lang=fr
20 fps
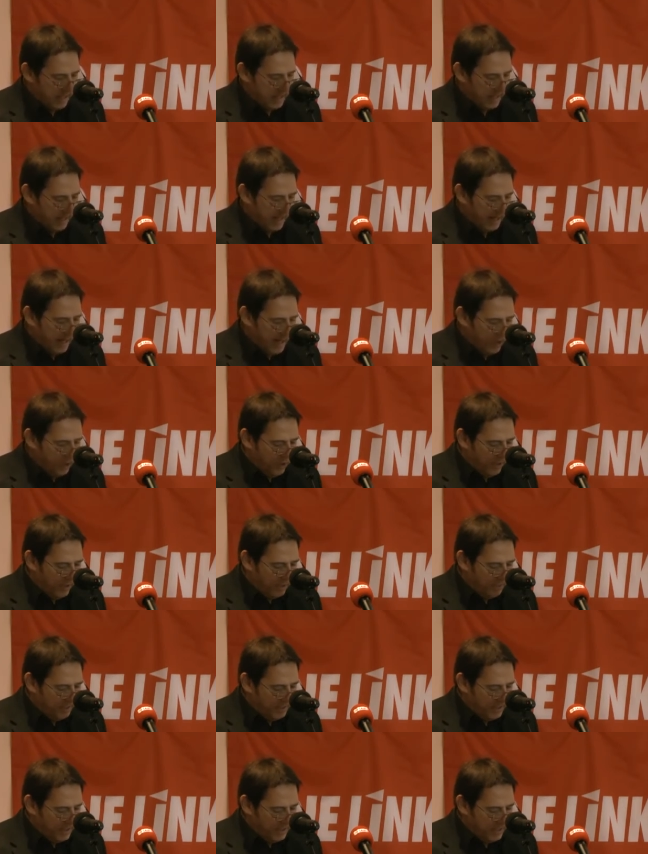Les règles
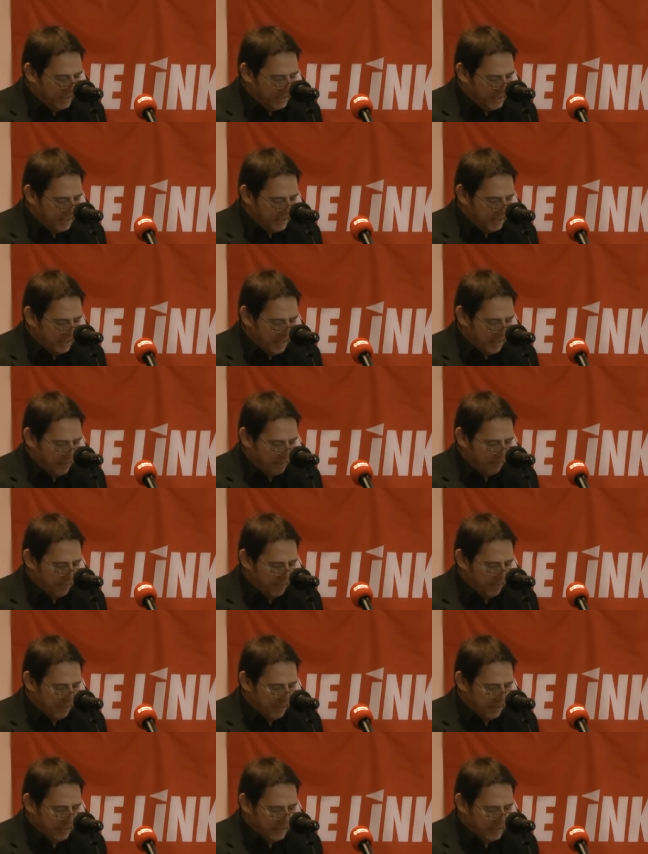capitalistes
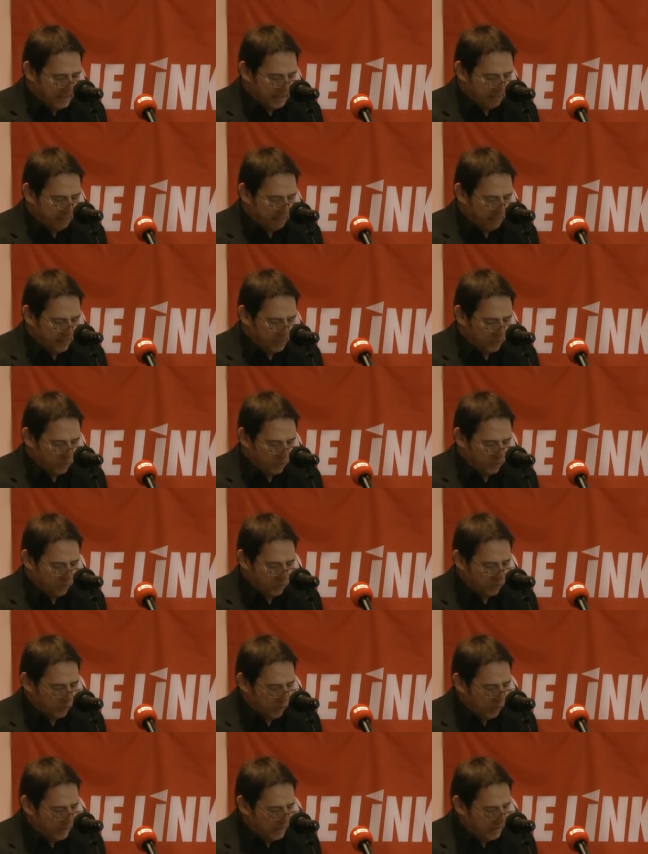permettent à ces patrons de
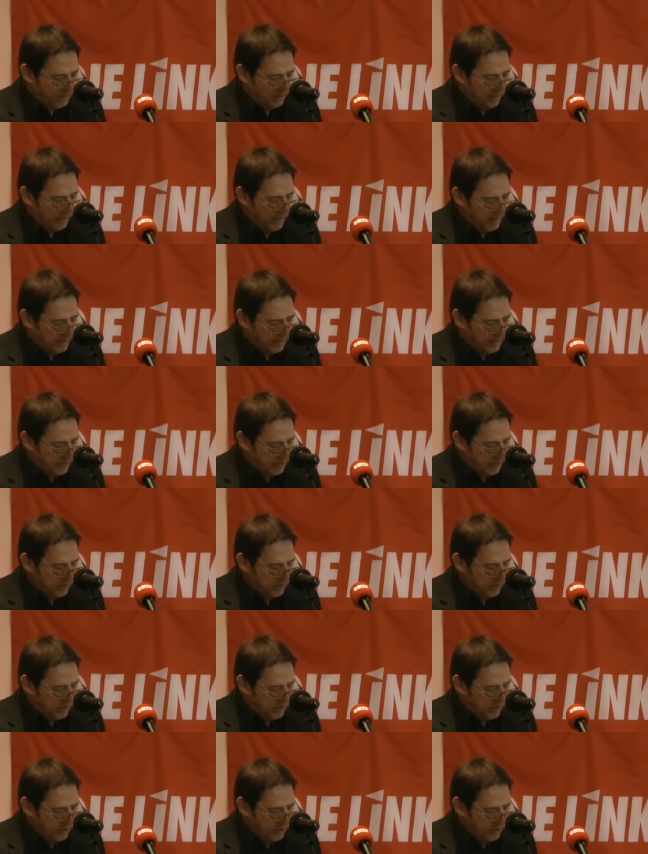droits divins